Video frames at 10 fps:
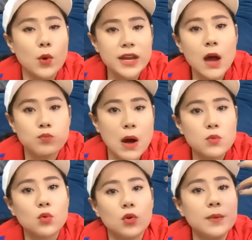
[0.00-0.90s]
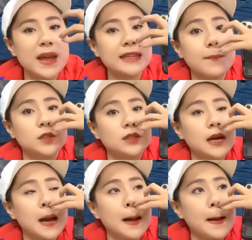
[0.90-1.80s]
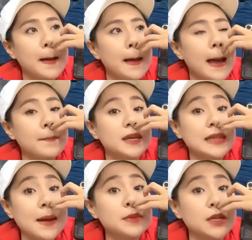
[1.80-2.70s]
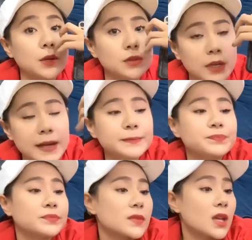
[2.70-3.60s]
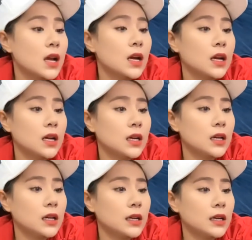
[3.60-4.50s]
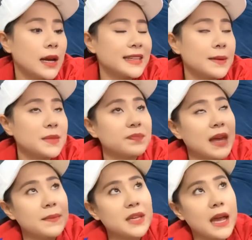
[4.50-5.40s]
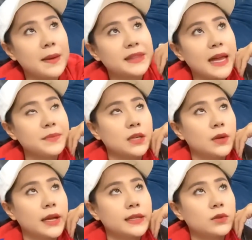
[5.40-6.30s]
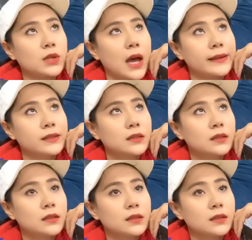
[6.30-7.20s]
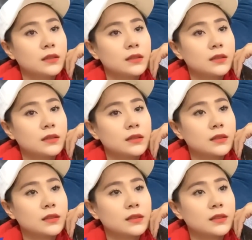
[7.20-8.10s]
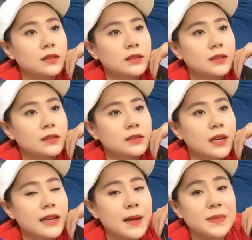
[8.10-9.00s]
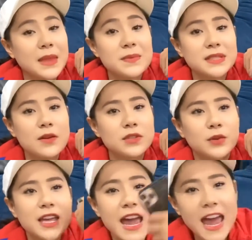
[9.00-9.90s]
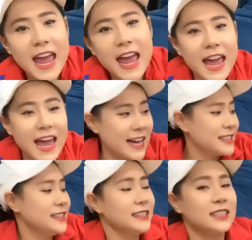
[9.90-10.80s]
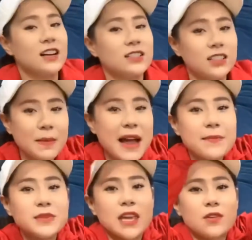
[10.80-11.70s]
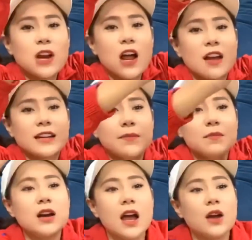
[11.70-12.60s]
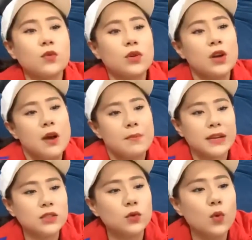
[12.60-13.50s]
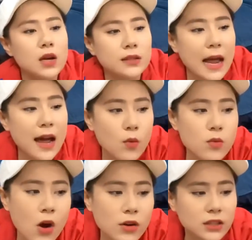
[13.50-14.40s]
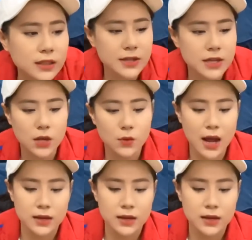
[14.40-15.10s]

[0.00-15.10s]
học bổng của bé trăm được uh, ờ, 28 triệu nữa à, 258 28 triệu là nhiêu trời 286 286 triệu yeah cần được 300 triệu rồi cảm ơn uh, Mạnh Thường Quân đã ủng hộ rất là nhiều ạ à.